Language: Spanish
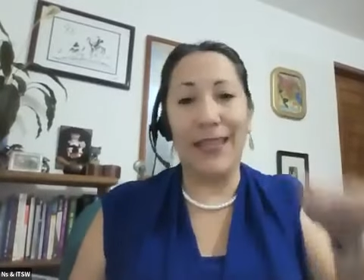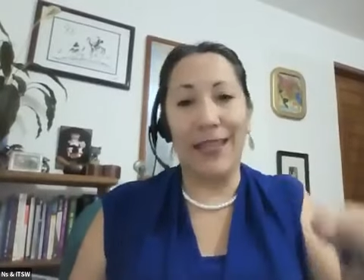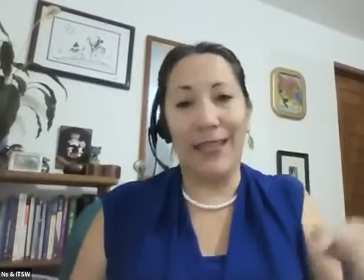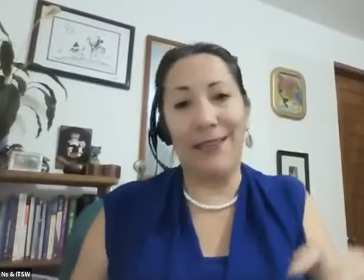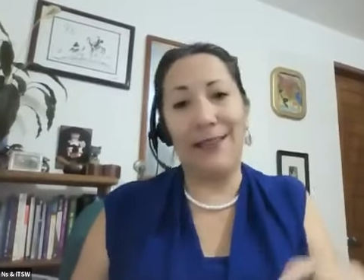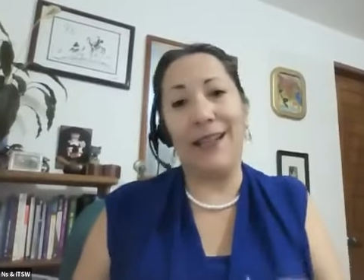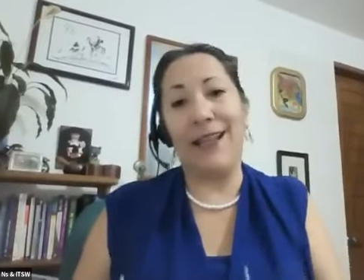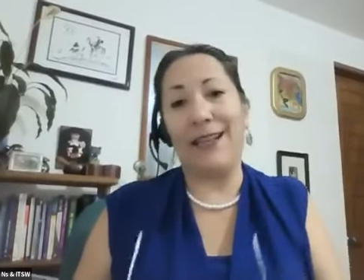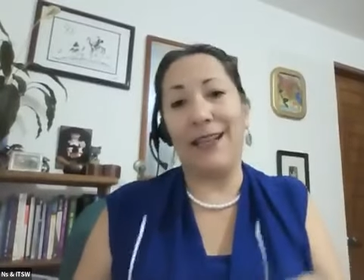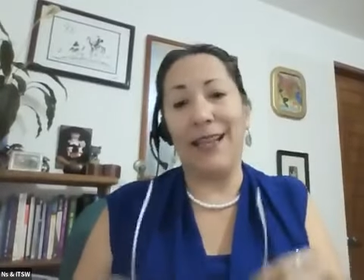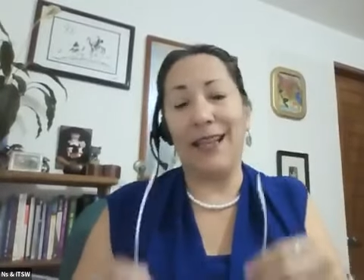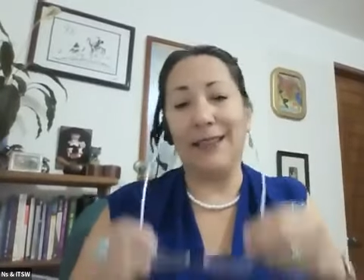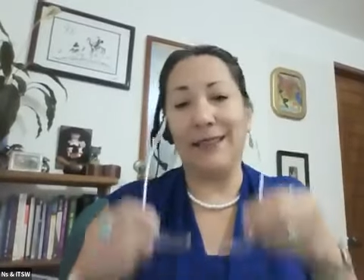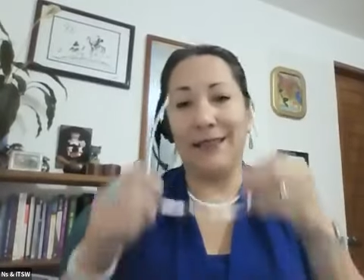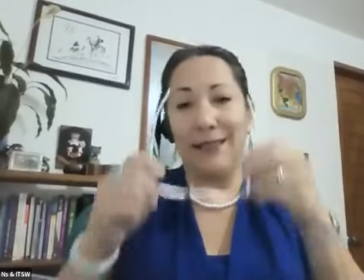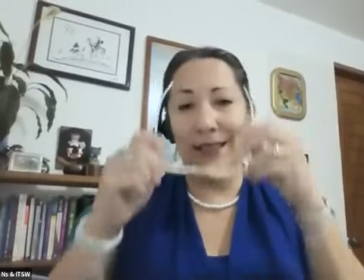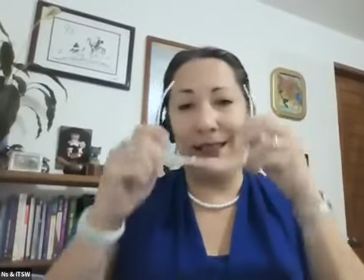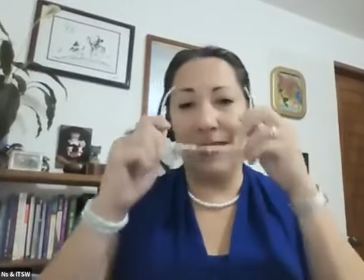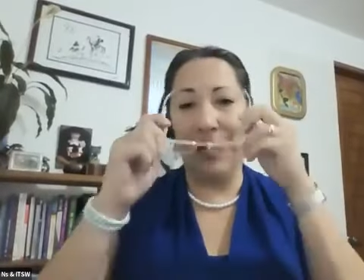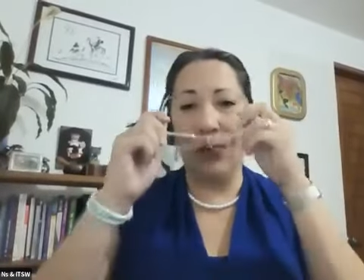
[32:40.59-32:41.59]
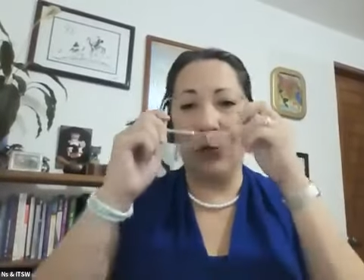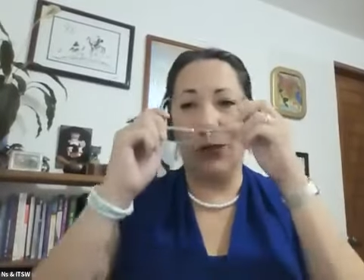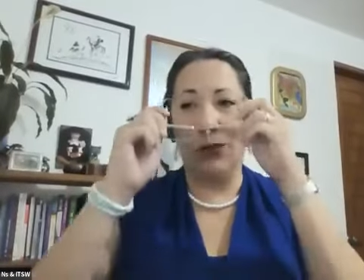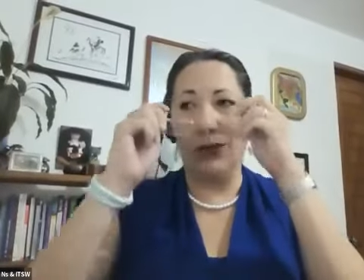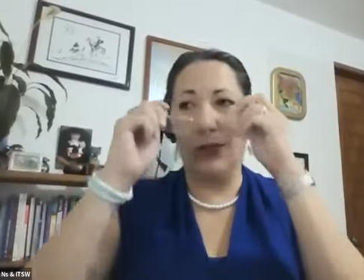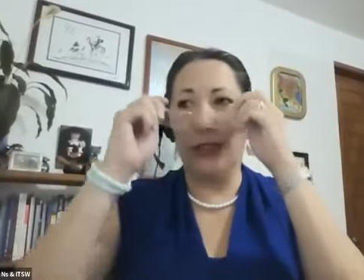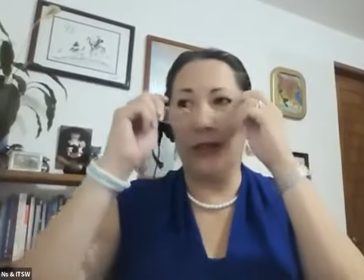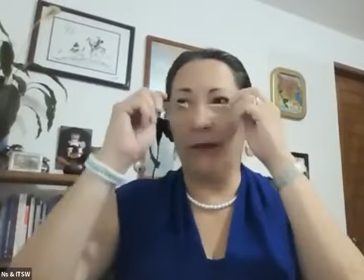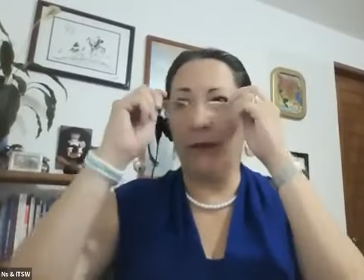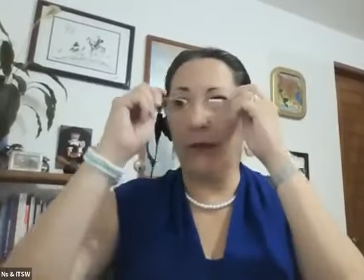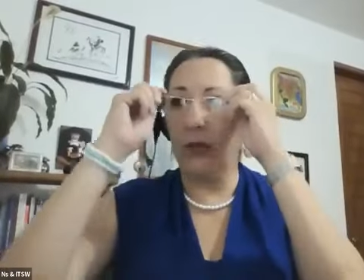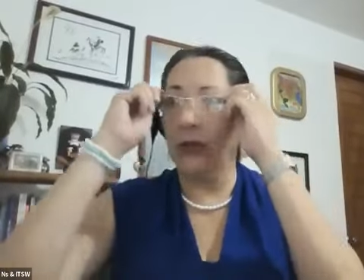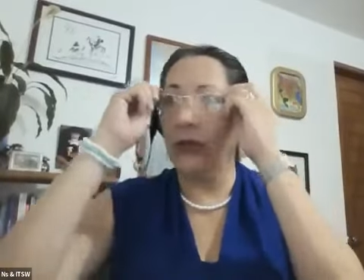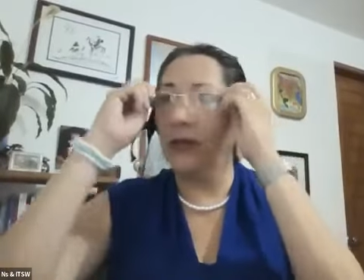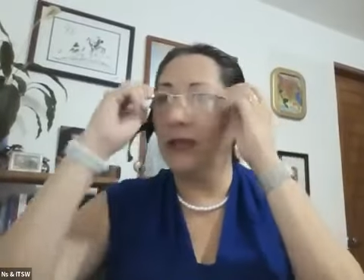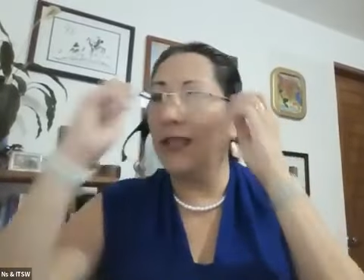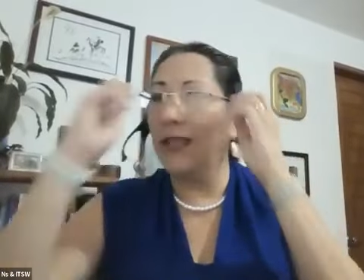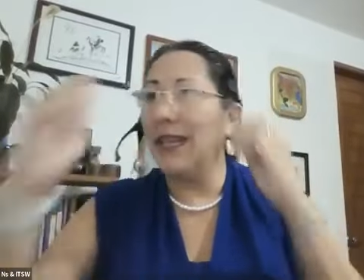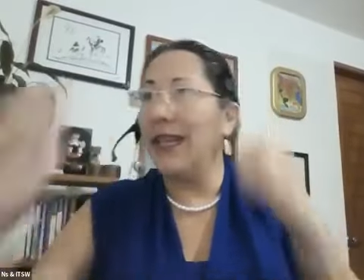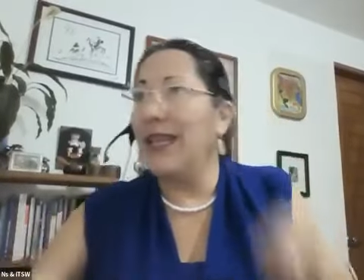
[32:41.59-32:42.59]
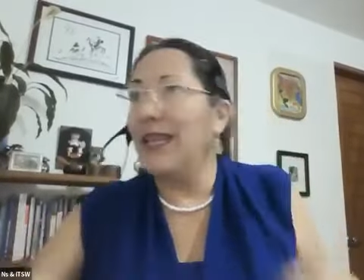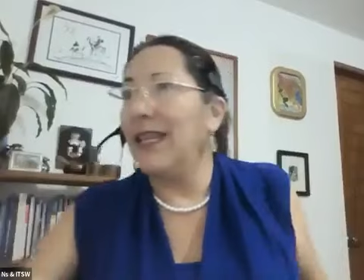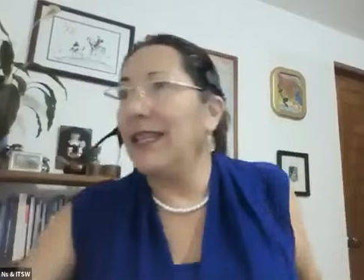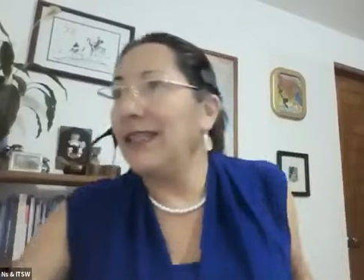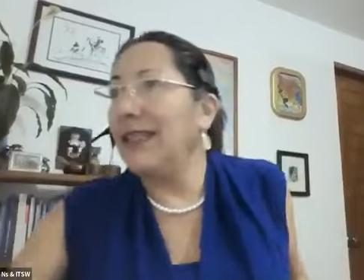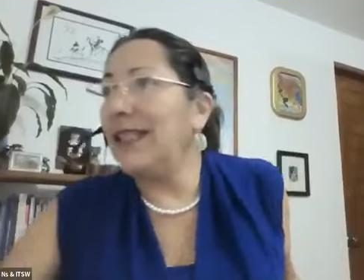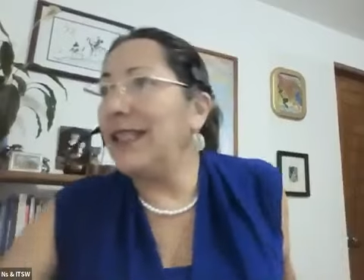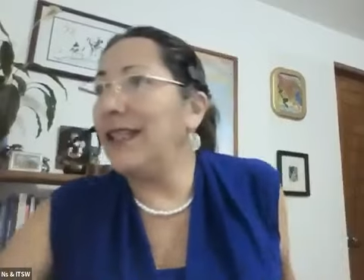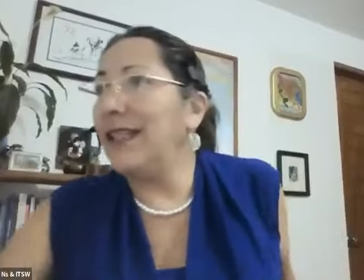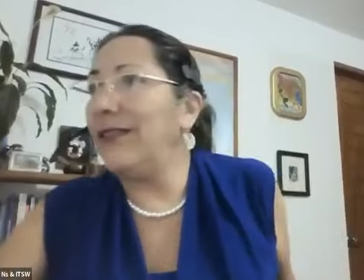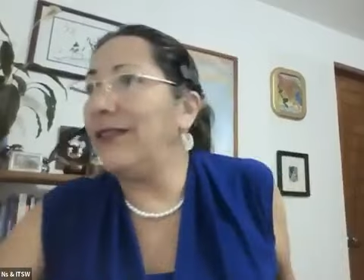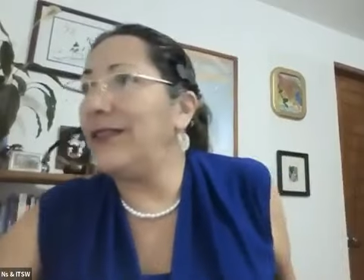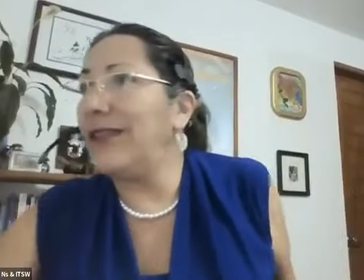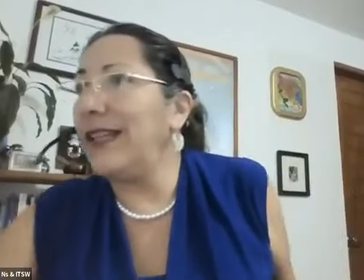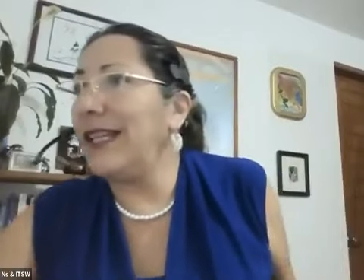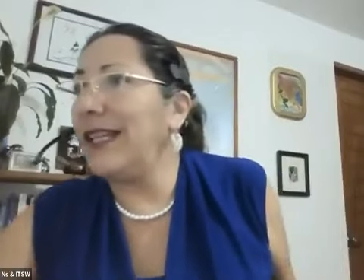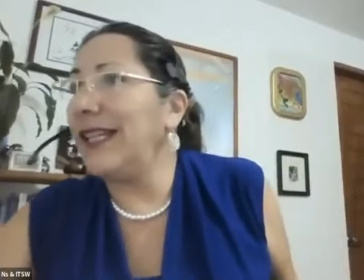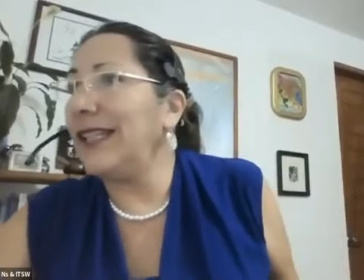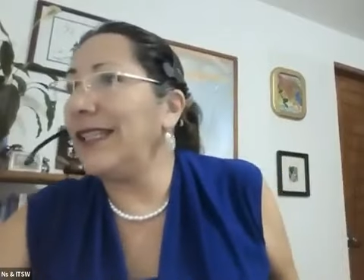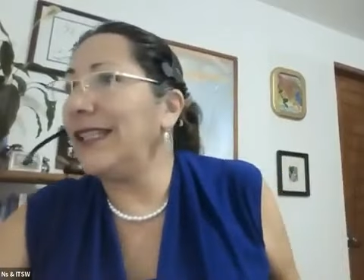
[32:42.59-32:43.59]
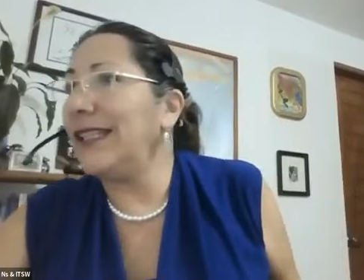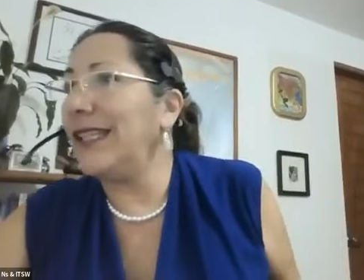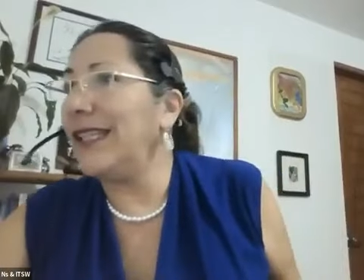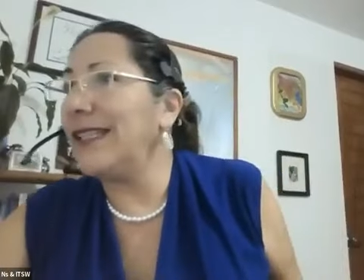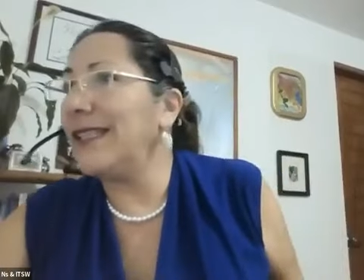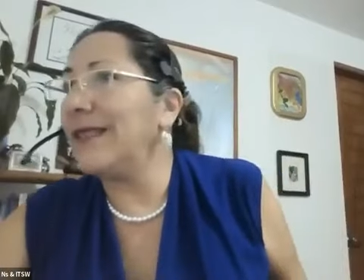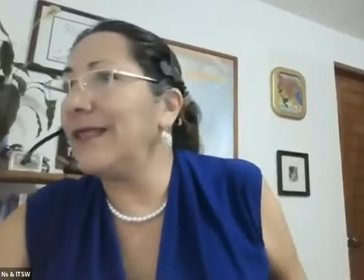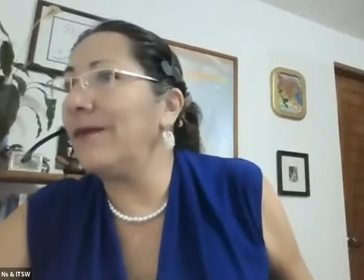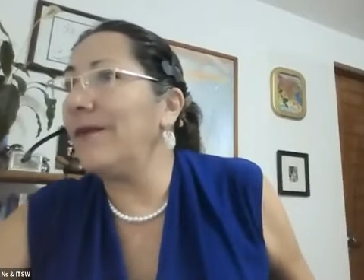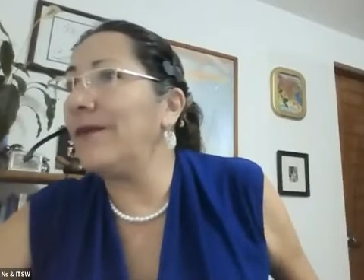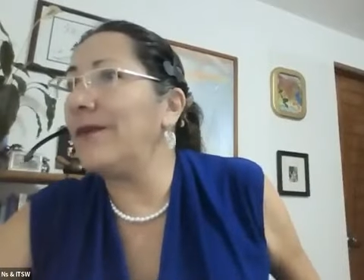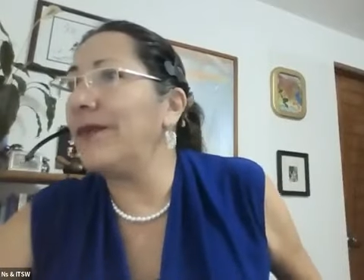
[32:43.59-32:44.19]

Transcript: en áreas y conceptos diferentes.